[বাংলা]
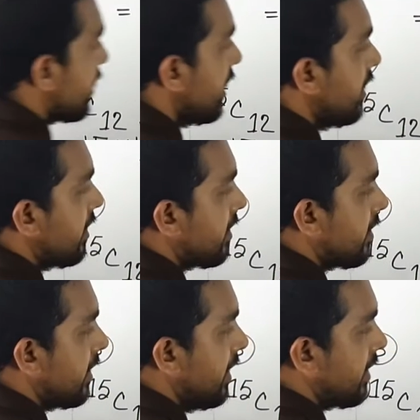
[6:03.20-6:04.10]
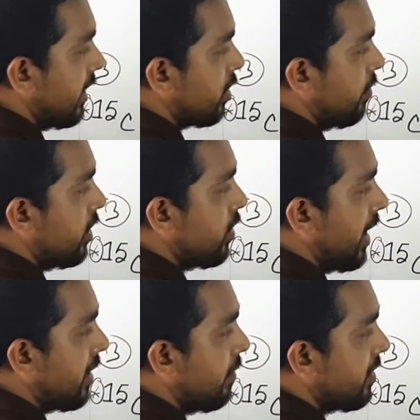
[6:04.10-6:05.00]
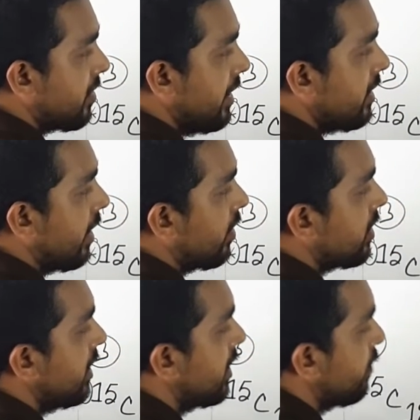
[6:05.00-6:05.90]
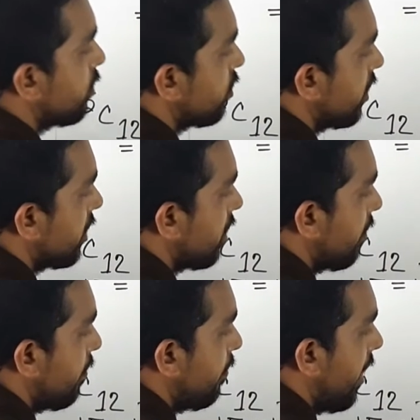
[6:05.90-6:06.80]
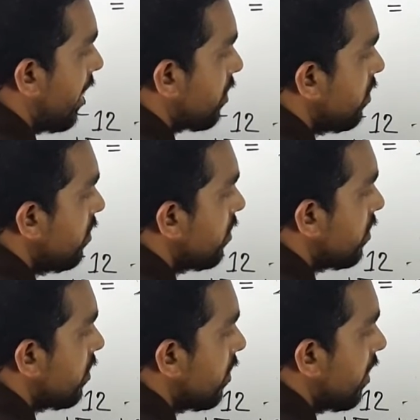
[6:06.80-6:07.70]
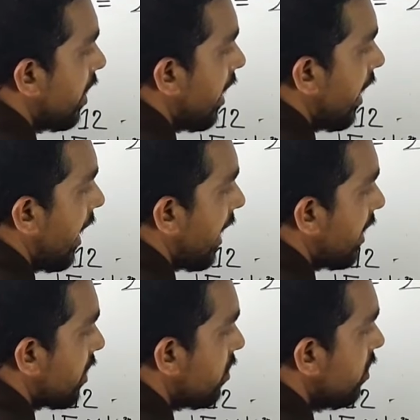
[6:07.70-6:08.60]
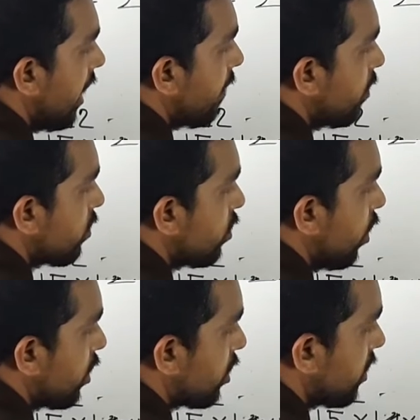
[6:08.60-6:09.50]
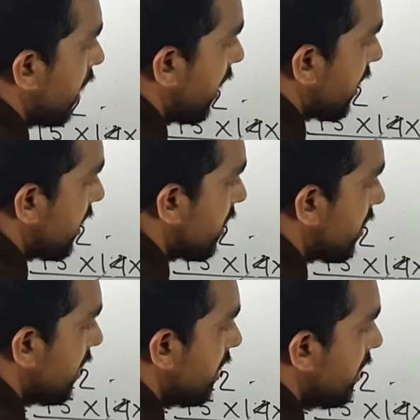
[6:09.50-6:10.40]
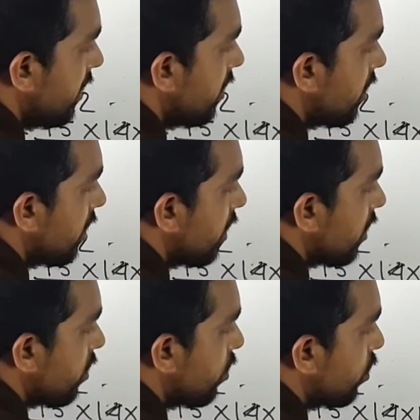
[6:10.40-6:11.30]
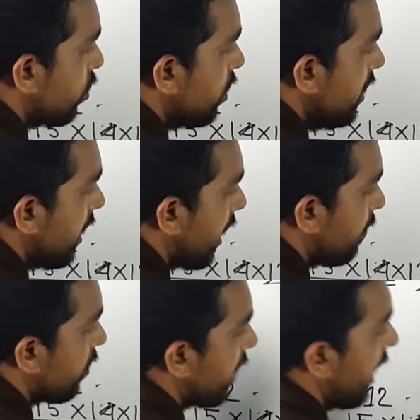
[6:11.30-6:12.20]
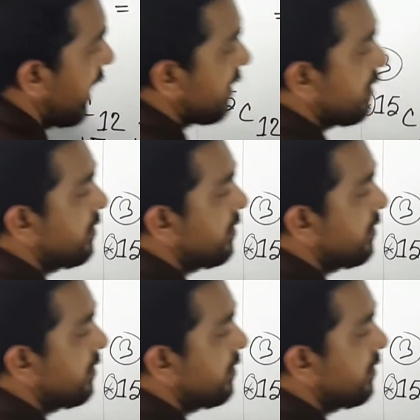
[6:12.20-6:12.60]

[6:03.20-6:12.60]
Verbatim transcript: তিন তিনটে লিখতে হবে যেহেতু আর এর মান থ্রি তাহলে তিনটে পর্যন্ত লিখতে হবে বারো এগারো এবং দশ আর এখানে তিন দুই এবং এক